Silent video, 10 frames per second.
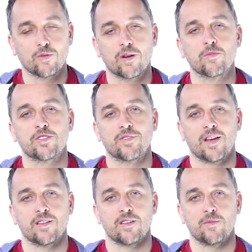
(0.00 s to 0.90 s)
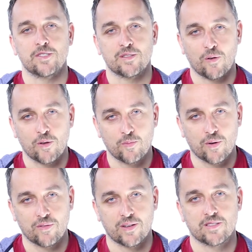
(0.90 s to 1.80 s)
Duchem Świętym i swoim
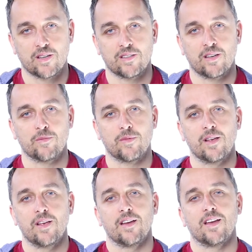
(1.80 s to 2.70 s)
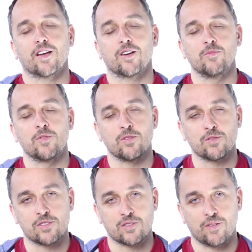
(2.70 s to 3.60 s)
prowadzeniem, jak
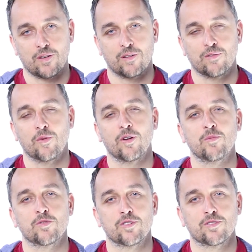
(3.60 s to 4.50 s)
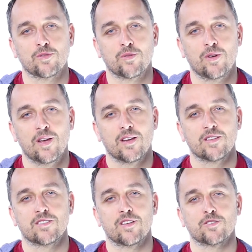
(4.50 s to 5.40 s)
mnóstwo w moim życiu
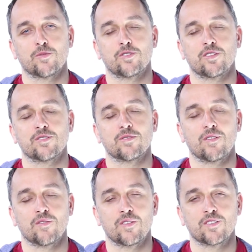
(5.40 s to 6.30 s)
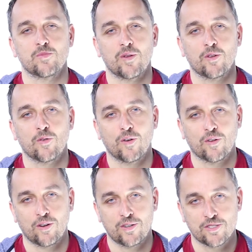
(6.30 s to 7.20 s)
zdarzyło się cudownych zbiegów
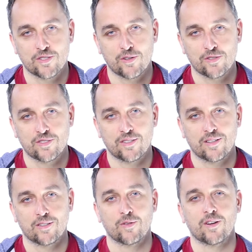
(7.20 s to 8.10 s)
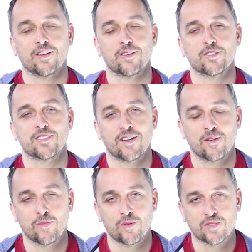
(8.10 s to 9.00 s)
okoliczności, których
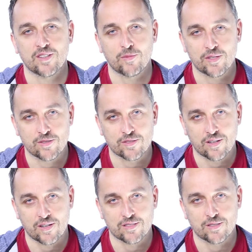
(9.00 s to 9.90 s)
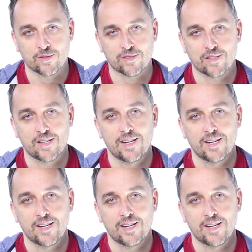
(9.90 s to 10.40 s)
reżyserem był sam Jezus Chrystus.